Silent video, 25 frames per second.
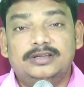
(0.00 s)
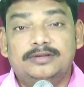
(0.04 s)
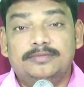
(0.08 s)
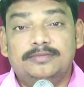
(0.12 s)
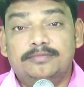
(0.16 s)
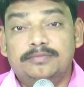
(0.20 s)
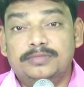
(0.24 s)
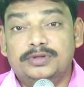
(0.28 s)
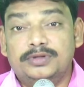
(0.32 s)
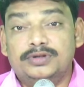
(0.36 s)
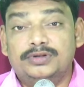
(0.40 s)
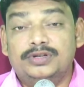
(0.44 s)

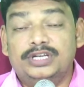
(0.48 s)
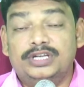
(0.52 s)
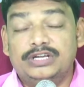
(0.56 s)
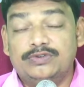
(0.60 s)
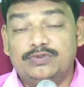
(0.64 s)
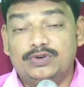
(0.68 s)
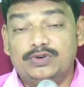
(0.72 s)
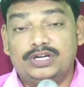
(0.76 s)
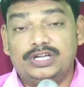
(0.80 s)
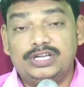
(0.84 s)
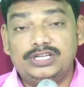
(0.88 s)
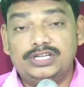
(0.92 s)
మీరు
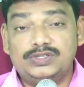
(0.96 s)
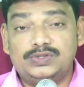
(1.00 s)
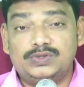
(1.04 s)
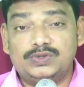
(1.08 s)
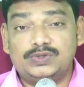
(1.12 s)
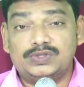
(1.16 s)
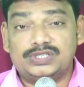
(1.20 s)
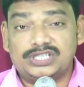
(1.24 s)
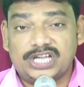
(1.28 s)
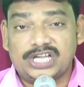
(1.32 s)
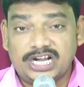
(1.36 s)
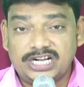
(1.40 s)
నీవు
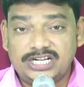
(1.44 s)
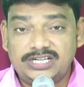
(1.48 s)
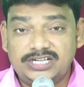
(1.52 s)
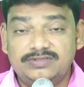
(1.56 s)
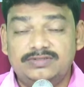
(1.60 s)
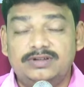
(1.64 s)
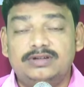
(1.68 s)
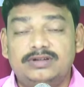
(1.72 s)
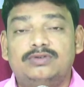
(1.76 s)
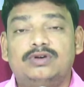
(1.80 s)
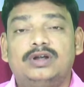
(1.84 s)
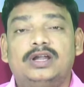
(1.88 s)
క్రీస్తుకు
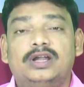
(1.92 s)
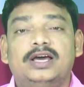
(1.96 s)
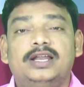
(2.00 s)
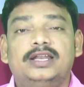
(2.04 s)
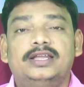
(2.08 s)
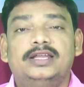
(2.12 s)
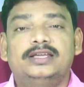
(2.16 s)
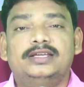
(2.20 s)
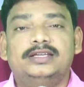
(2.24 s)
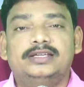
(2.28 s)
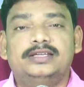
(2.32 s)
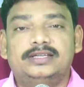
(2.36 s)
సాక్షివై
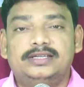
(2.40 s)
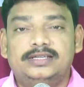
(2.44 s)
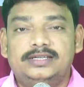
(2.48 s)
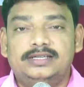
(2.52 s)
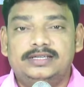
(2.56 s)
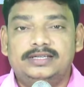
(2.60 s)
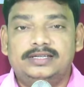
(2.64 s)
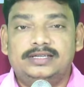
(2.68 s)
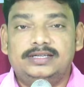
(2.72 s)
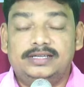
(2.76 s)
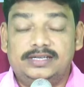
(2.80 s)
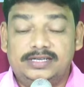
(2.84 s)
ఉండాలి
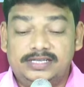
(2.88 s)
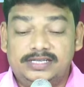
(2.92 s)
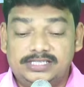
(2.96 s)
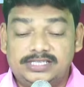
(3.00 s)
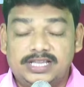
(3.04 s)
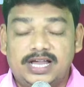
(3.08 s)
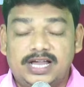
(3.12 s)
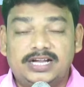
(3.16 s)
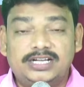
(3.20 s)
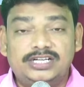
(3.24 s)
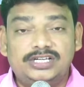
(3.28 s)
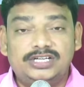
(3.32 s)
నీ
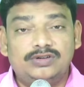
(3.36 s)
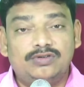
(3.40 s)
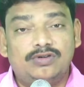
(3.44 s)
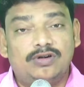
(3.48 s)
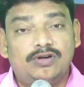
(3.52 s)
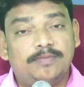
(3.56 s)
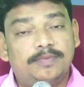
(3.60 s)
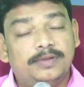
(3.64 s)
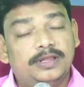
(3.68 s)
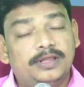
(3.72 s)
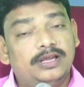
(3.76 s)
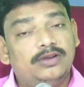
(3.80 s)
సాక్ష్యం
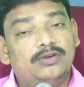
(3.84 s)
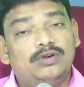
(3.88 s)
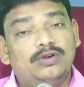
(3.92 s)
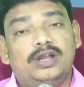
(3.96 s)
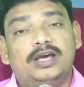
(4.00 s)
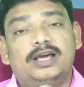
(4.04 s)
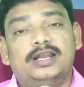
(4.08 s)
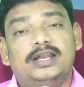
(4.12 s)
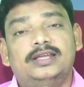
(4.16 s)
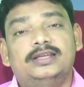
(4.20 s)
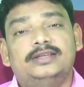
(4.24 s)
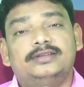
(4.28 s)
గొప్పదై
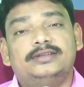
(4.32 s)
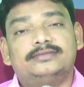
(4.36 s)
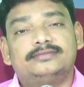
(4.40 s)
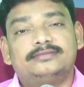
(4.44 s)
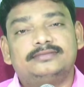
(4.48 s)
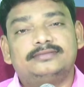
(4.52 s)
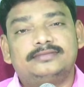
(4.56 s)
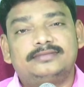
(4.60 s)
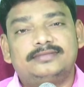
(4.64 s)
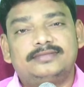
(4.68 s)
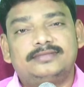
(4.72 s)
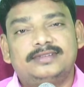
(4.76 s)
ఉండాలి
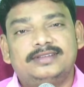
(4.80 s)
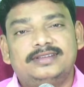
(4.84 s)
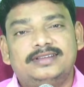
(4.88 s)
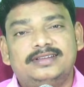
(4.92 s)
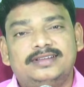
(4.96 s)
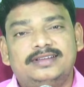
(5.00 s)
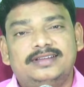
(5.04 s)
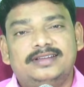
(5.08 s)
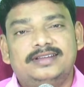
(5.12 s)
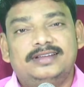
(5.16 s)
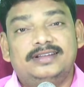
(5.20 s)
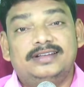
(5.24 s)

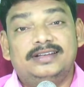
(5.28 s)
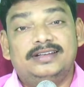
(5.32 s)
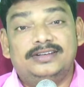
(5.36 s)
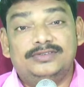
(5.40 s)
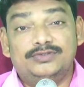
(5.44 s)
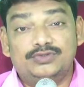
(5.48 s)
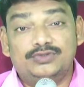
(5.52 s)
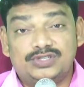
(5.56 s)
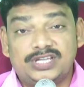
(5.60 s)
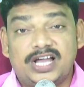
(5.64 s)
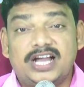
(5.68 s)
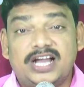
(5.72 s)

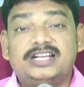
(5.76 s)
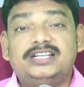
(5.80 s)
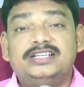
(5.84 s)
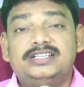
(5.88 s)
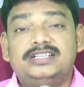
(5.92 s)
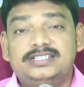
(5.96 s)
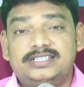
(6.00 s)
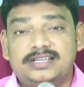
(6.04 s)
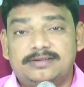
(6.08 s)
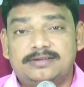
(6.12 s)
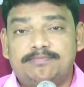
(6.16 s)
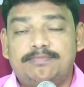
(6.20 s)
నువ్వు
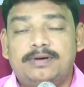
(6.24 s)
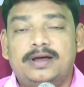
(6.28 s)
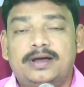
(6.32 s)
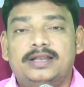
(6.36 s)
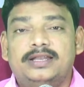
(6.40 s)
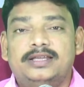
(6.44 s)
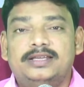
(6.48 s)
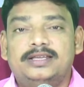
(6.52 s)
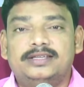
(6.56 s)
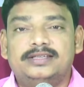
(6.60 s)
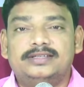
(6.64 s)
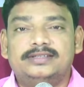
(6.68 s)
సాక్ష్యం
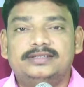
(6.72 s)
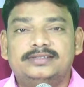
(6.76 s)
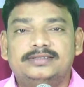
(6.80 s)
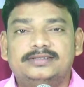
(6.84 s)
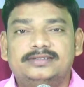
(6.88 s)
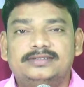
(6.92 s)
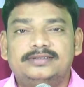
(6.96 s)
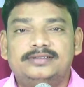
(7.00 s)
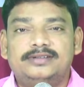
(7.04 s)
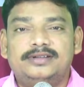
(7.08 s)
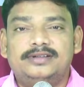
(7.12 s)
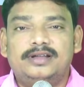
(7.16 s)
చెప్పాలి
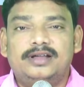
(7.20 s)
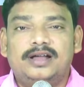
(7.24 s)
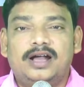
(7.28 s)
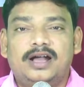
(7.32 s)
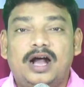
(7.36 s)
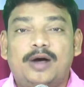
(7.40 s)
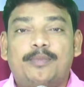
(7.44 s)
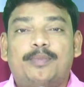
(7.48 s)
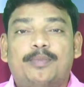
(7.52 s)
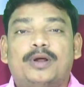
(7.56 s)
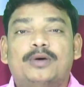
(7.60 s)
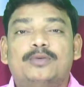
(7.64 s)

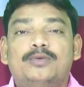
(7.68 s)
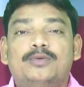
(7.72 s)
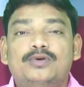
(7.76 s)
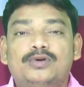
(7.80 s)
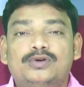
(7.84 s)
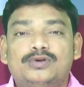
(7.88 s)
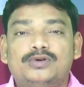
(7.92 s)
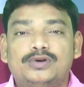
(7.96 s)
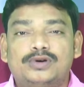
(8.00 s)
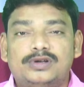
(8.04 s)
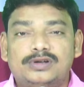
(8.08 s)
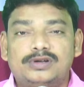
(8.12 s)
ఆ ప్రభు
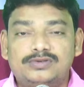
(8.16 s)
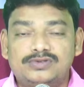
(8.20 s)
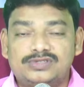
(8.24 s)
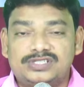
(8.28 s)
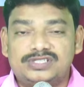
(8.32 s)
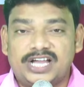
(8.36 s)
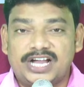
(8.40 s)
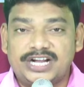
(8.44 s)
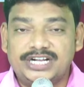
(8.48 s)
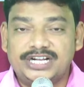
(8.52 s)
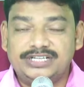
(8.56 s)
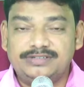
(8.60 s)
కొరకు
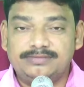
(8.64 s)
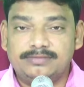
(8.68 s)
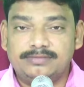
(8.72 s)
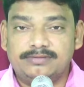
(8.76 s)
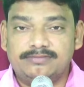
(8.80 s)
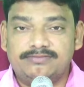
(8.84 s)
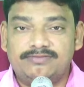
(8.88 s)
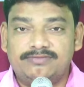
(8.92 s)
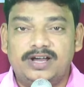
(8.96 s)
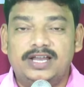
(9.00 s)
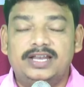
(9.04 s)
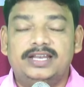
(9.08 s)
సాక్ష్యం
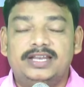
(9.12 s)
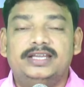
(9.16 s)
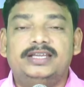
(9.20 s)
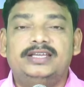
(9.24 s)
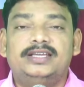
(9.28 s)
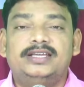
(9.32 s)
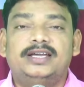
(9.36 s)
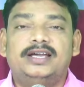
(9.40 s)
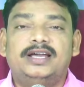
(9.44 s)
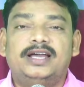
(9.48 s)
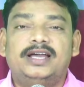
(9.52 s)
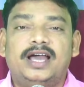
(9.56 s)
ఇవ్వాలి
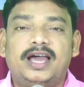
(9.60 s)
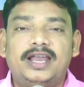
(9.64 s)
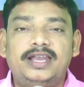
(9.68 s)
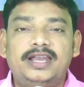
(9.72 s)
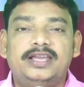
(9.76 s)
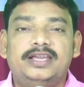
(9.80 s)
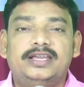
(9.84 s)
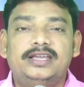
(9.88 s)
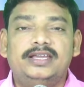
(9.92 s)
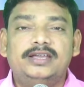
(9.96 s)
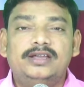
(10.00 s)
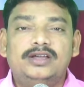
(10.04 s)

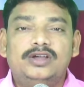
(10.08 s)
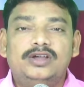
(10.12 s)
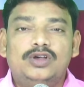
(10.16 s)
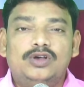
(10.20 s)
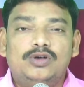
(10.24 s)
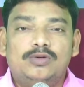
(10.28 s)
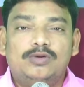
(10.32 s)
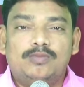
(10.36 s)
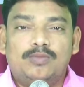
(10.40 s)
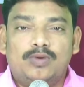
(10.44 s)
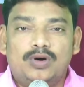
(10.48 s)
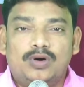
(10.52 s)
అని
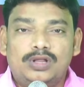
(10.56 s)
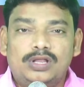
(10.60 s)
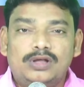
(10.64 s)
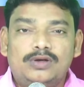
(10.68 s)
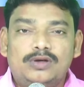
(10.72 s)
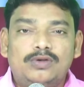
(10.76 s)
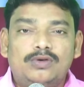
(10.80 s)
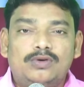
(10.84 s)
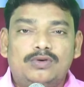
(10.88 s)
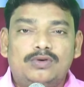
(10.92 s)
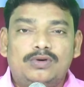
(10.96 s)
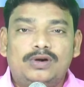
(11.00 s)

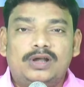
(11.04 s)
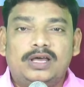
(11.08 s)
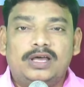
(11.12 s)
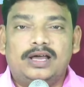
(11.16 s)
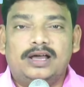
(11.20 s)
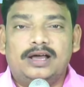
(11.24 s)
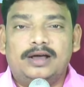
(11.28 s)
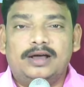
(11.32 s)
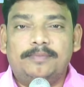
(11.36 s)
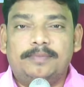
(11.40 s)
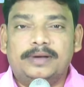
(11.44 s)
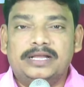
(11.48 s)
బోధకులు కూడా
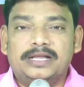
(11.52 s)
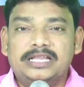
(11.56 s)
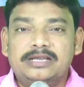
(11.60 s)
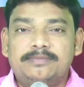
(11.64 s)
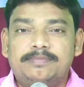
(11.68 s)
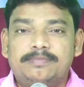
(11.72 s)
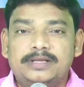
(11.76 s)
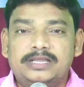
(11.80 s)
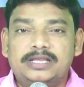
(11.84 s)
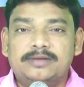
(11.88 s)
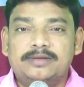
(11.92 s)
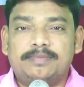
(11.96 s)
పదే
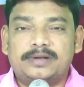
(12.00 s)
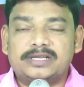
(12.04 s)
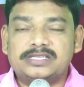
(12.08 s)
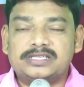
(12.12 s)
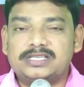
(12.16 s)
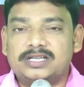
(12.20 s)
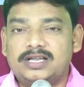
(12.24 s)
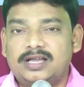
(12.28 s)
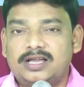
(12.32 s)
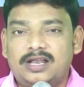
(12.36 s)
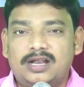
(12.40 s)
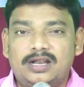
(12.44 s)
పదే
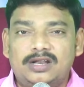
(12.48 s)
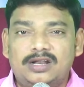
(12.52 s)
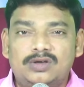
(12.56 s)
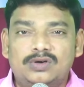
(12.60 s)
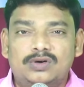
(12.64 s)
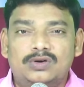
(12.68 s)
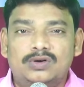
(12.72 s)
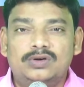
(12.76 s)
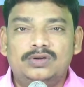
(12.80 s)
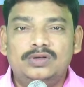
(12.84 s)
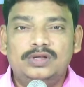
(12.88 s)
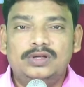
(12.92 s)
ప్రసంగాలలో
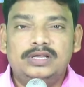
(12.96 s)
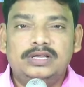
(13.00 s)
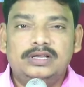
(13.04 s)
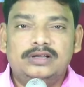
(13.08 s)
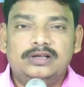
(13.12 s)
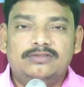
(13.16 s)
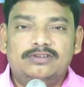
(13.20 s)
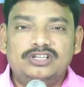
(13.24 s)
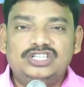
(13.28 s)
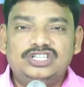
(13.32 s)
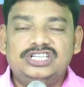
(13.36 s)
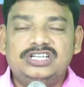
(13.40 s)

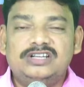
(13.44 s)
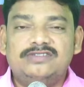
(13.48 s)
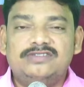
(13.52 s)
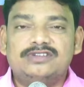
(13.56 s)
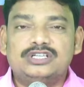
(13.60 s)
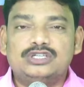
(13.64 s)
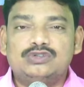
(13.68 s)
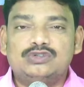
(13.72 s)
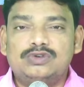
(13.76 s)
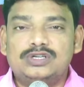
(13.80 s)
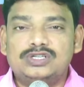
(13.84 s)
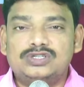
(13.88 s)
వచ్చిన
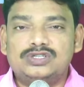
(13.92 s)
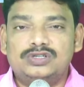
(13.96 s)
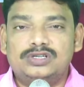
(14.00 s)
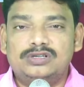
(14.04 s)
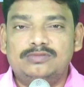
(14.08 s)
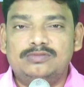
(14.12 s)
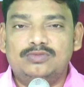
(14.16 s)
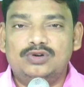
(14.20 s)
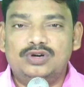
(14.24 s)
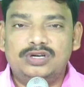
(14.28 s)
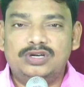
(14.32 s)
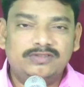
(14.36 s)

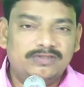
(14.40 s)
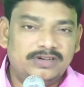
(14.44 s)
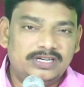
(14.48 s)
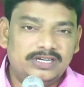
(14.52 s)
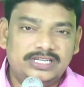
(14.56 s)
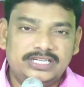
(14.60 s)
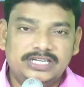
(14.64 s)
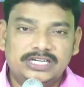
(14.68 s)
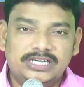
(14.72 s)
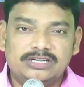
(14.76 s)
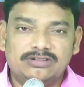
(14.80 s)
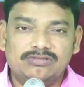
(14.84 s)
విశ్వాసులను
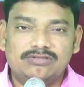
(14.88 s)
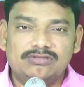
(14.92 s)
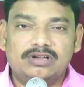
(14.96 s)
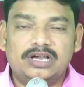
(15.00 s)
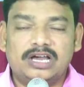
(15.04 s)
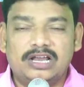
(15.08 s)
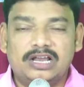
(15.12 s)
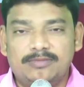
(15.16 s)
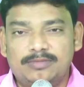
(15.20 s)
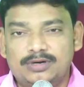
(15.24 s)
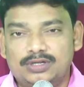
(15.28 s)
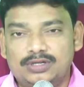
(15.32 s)
మోటివేట్ చేయటం
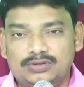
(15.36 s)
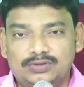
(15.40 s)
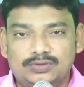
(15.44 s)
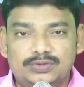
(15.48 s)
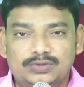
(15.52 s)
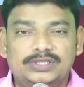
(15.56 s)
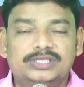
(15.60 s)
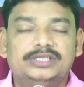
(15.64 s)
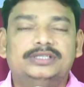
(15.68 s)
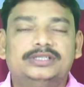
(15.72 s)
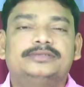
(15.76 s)
కనబడుతుంది